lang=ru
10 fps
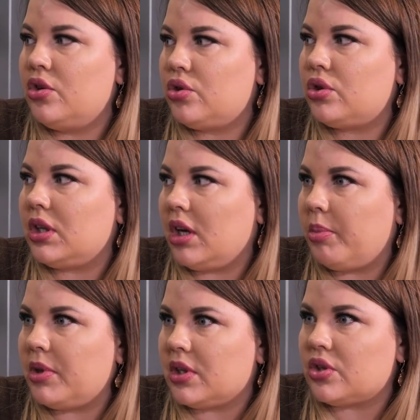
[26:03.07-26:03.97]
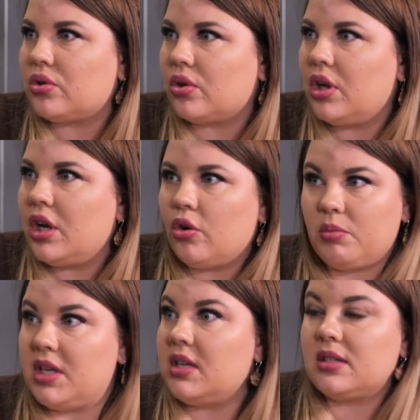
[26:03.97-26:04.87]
еще что, я поняла, что у меня не